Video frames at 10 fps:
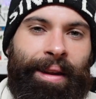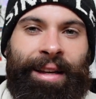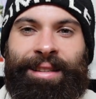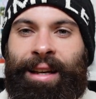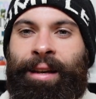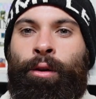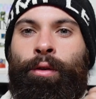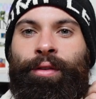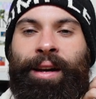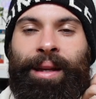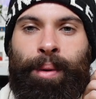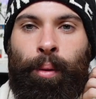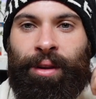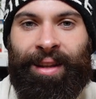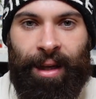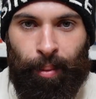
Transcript: Et ça, il le fait à des moments très